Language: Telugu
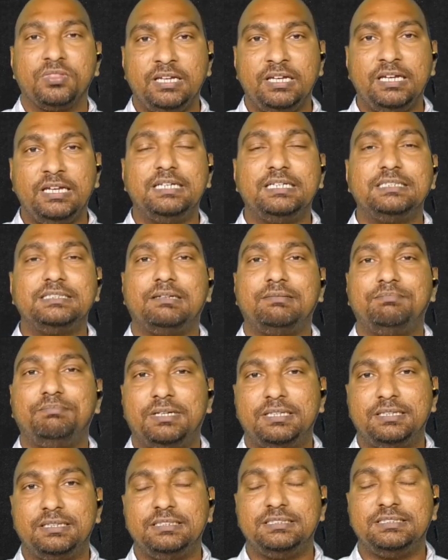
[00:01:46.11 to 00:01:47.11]
దీనికి
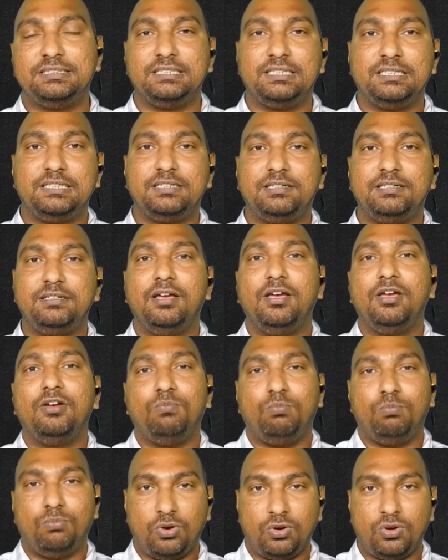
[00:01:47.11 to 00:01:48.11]
సంబంధించిన
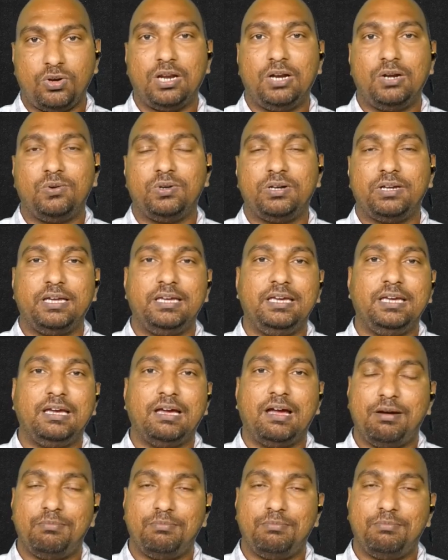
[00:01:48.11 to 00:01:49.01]
మొక్కలు ఉంటాయి